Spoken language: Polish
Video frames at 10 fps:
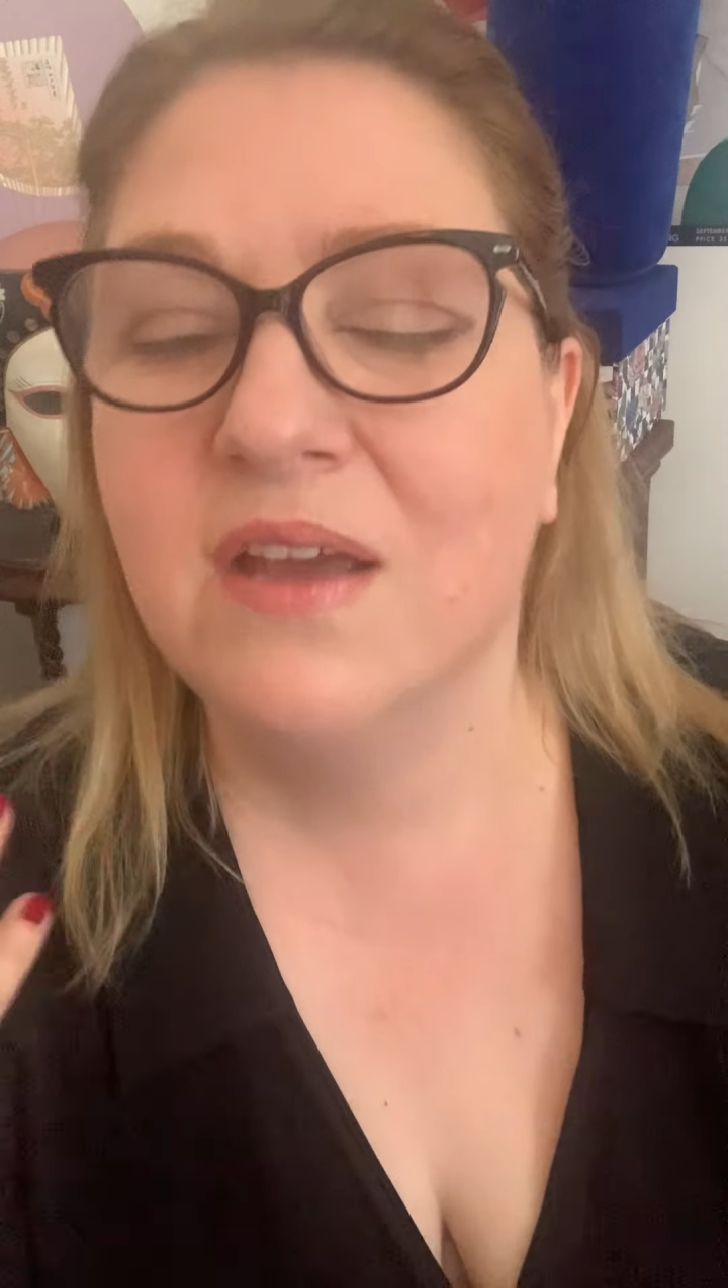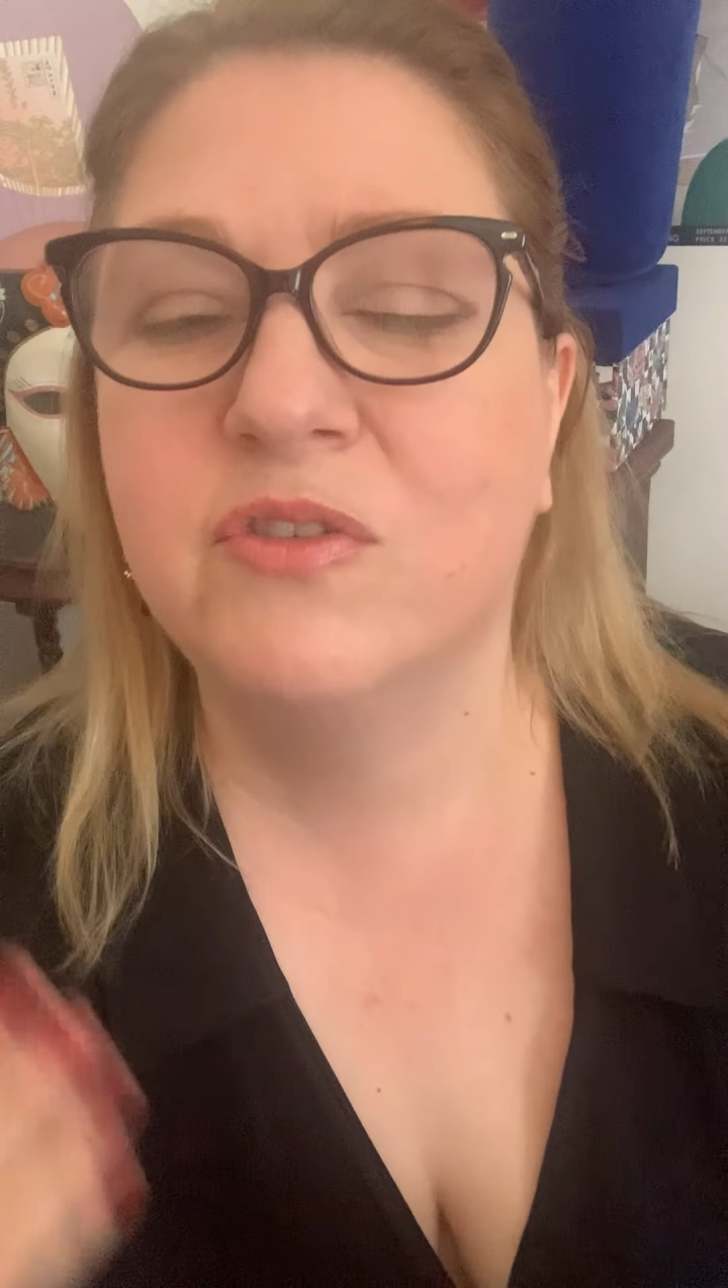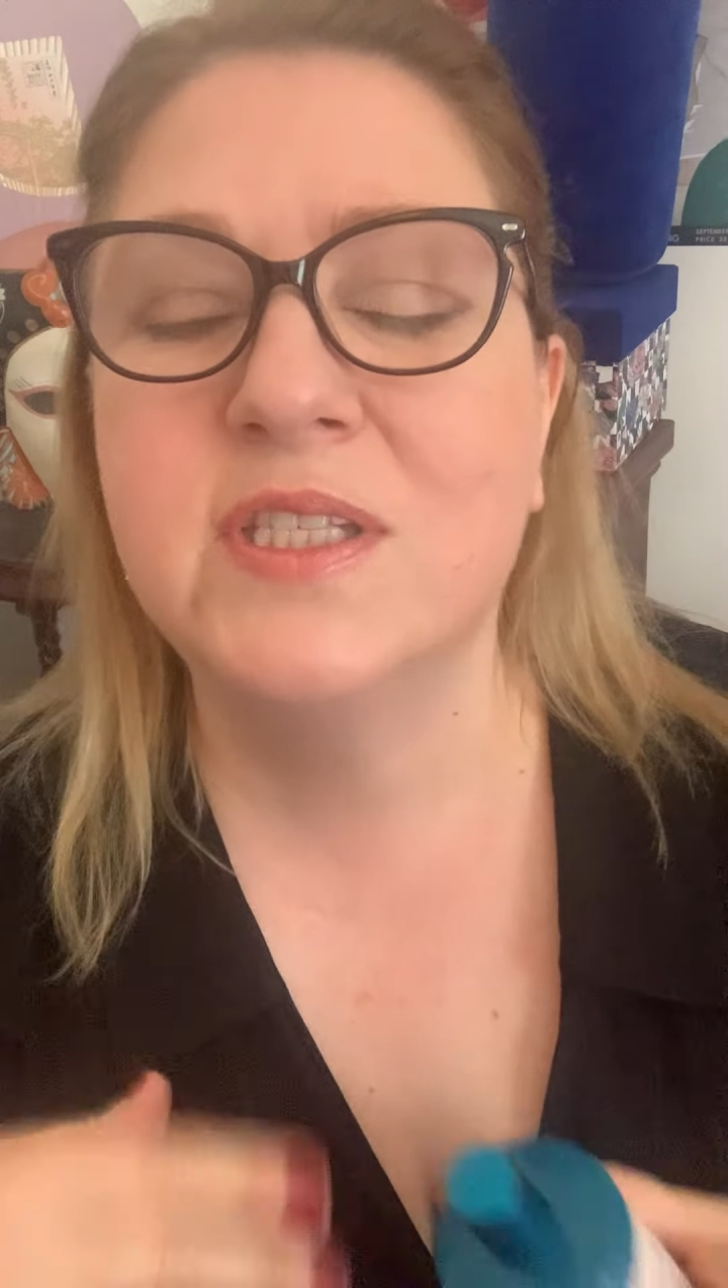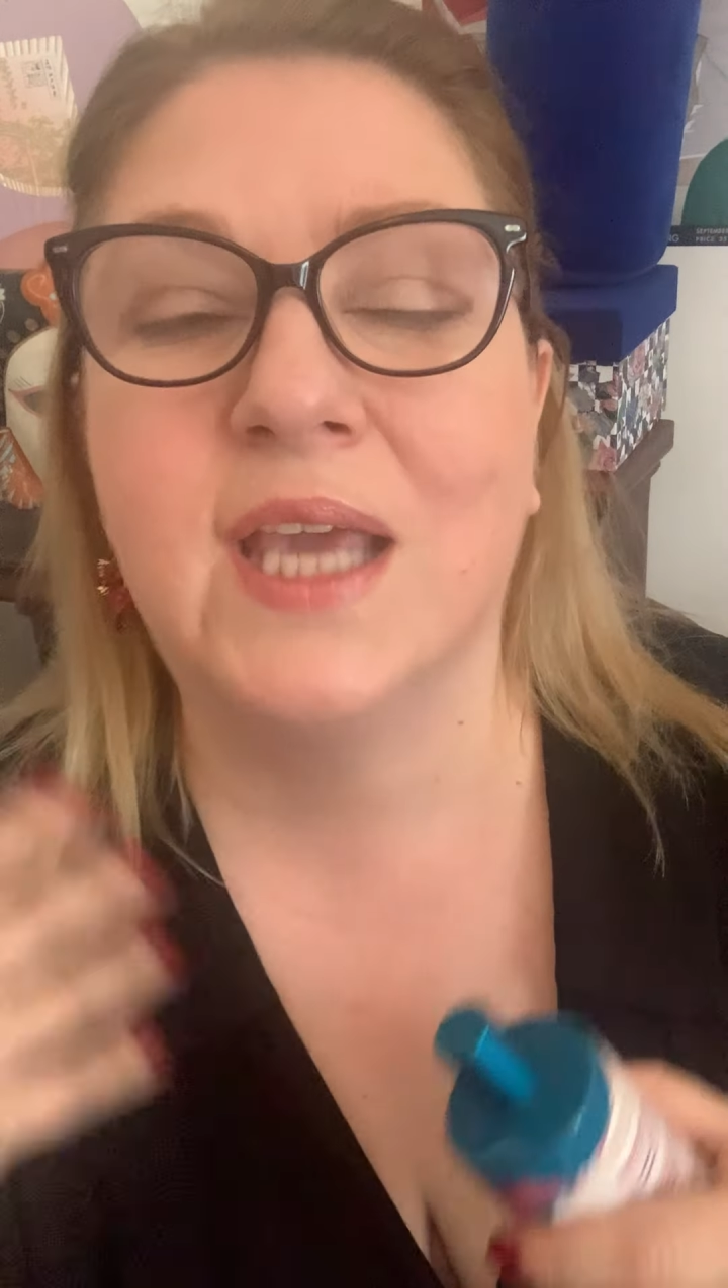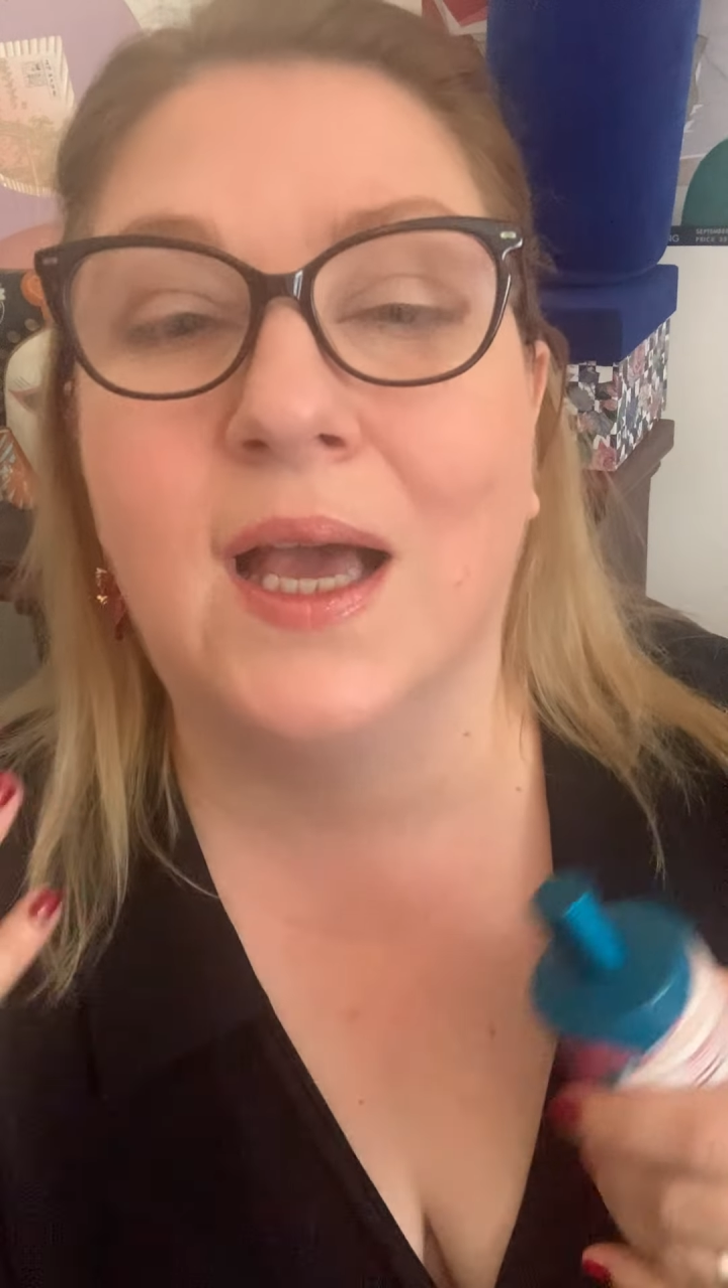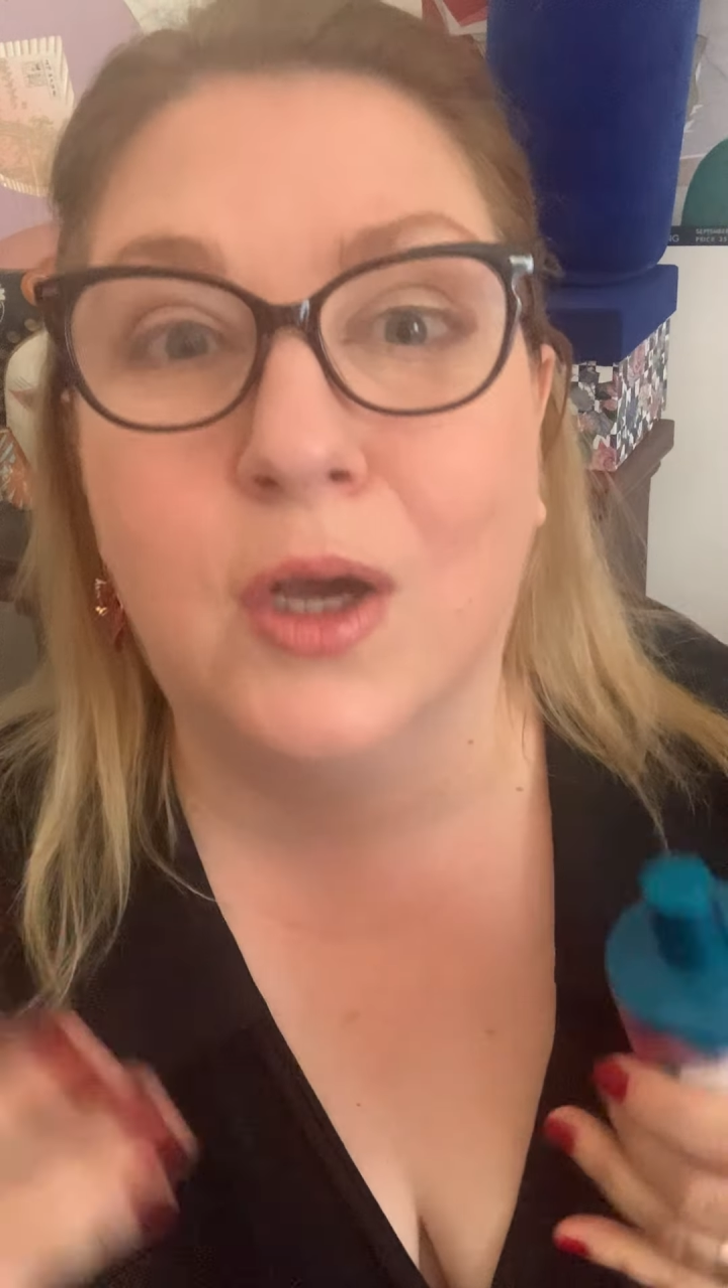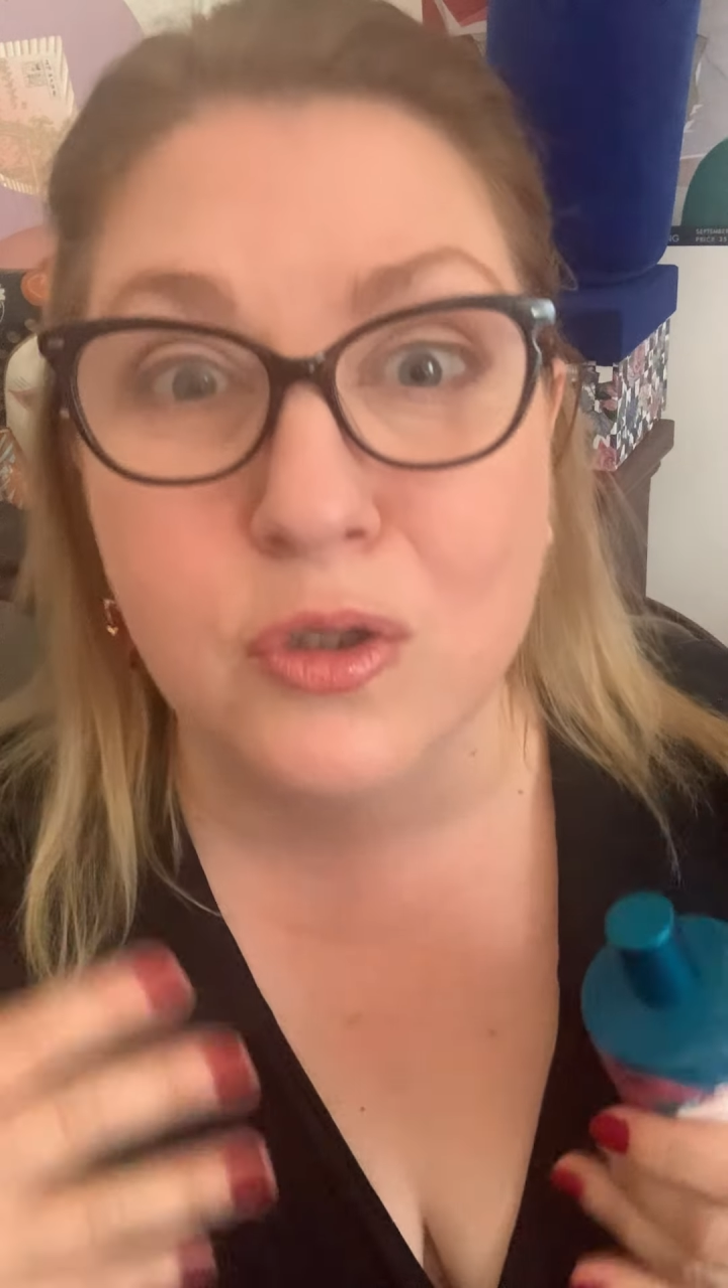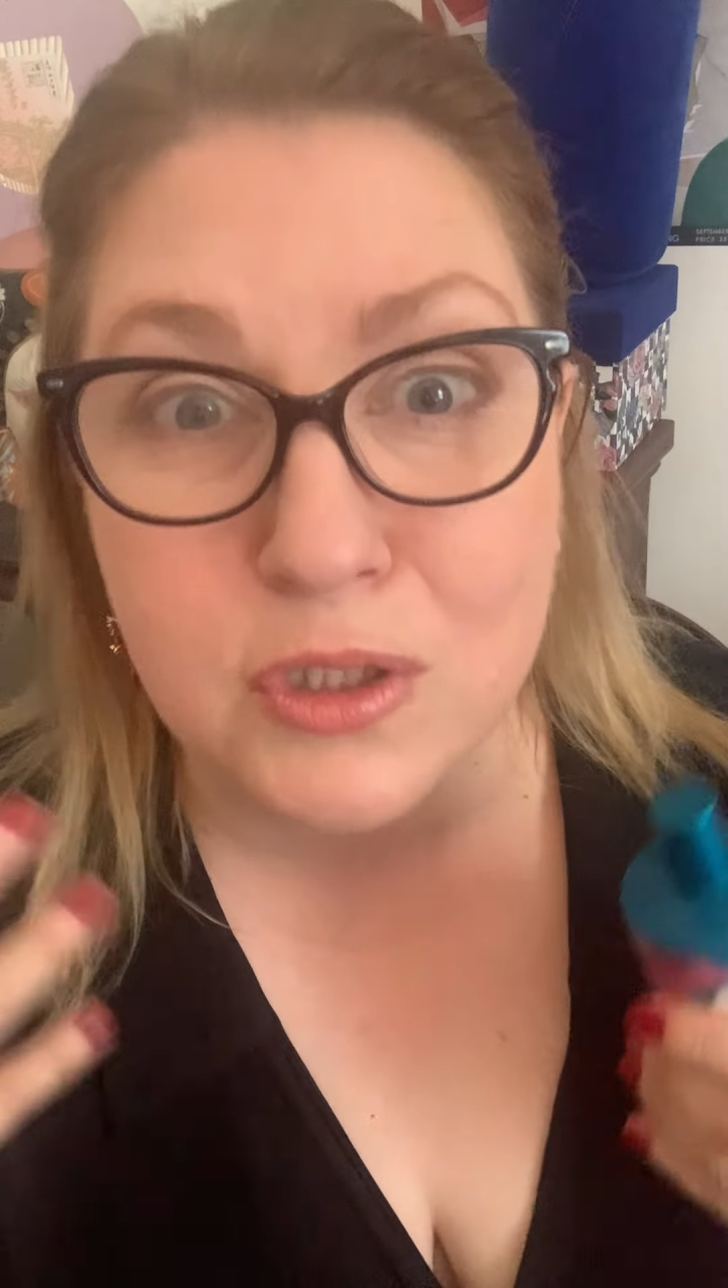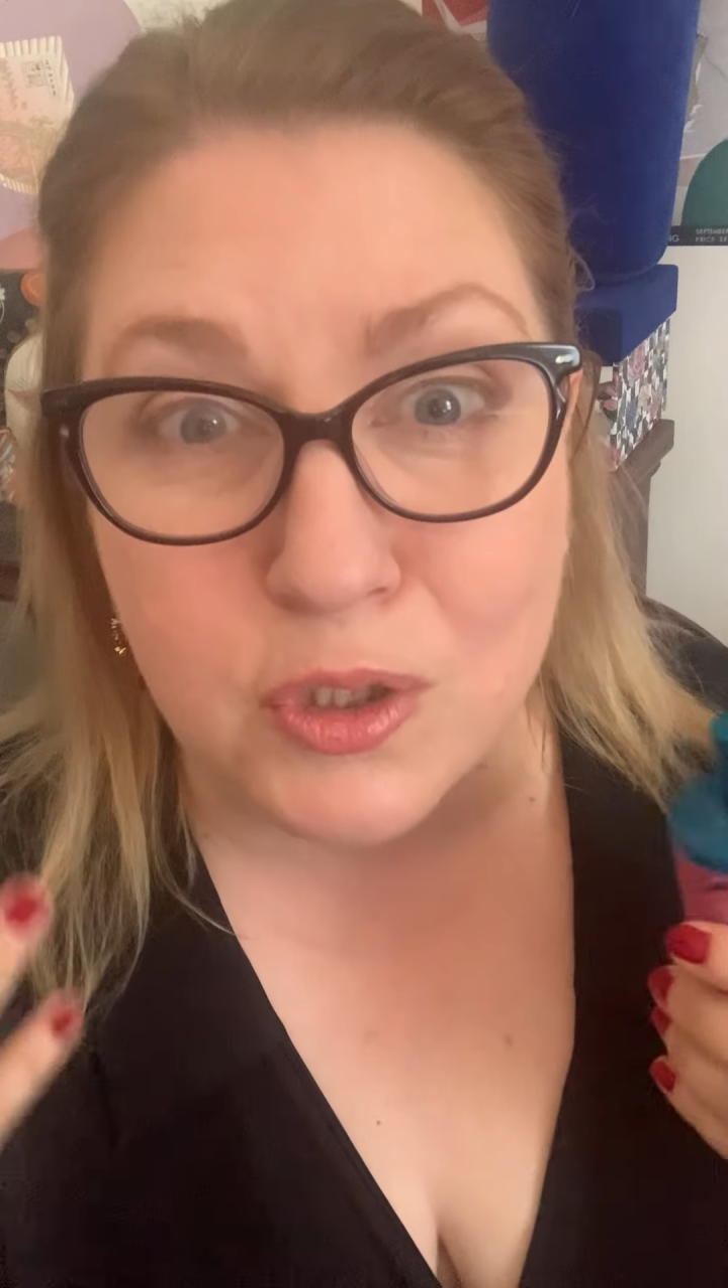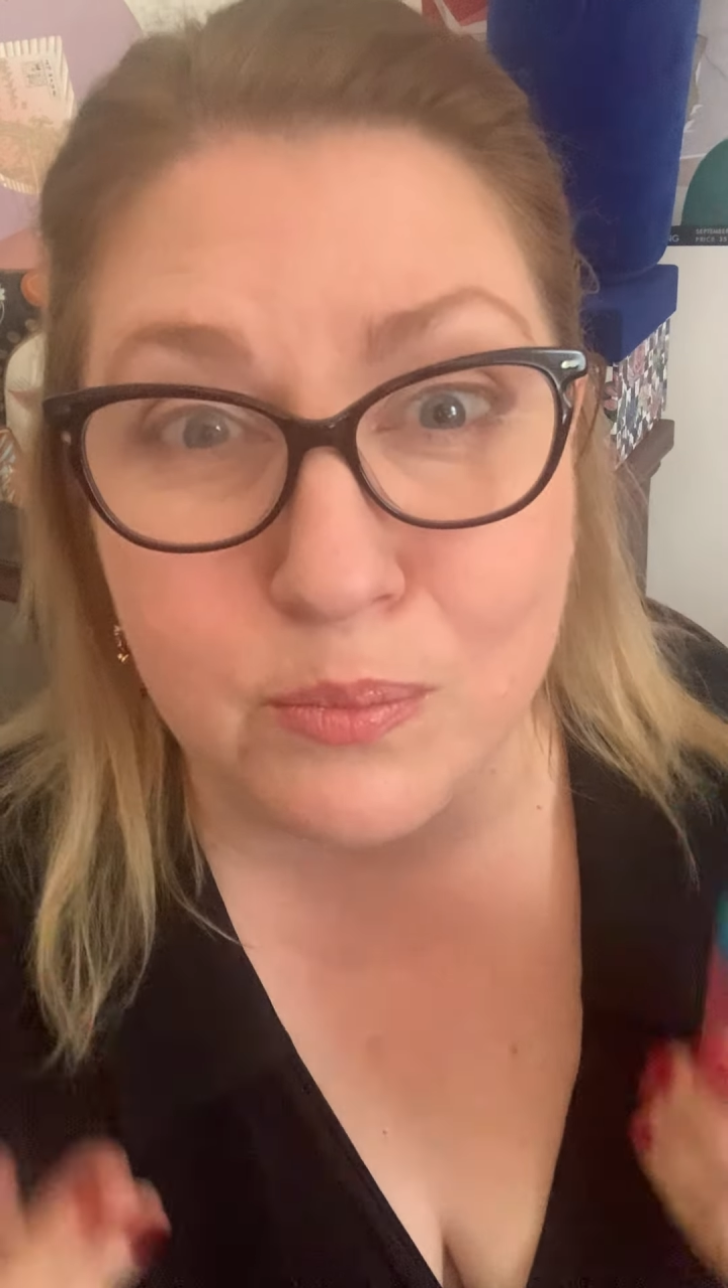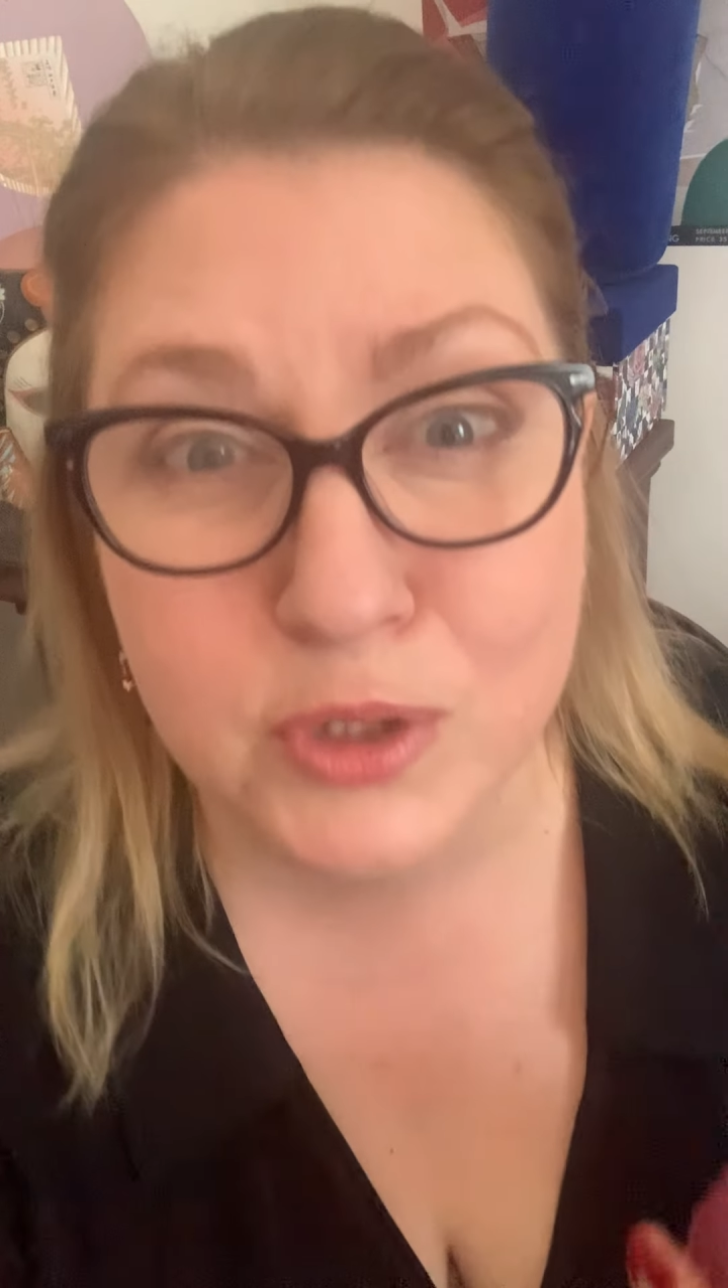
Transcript: Wszystkie akordy są